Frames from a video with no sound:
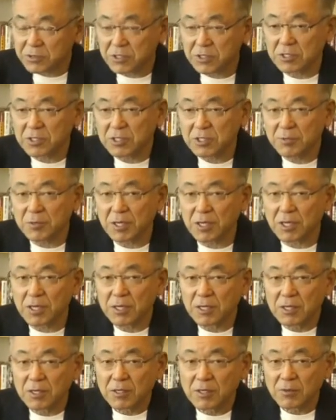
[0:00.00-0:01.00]
に今
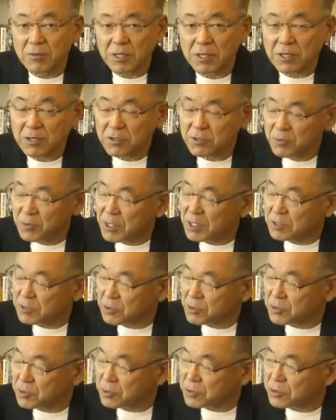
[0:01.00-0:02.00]
我々の前に
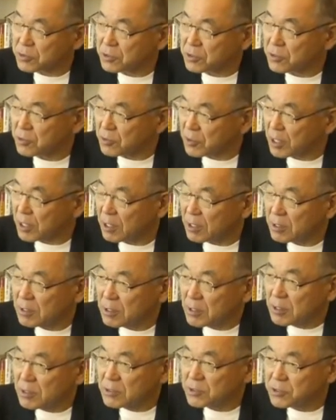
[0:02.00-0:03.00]
起こっているのは
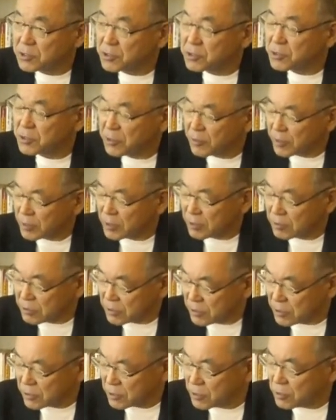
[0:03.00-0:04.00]
需要ではなく
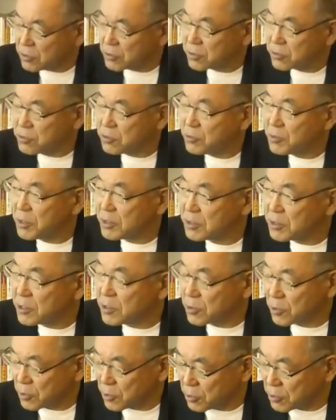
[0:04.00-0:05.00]
て供給面で
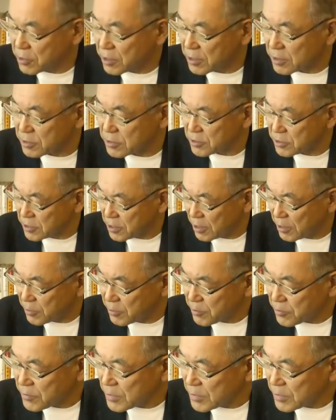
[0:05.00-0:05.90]
の混乱ですね。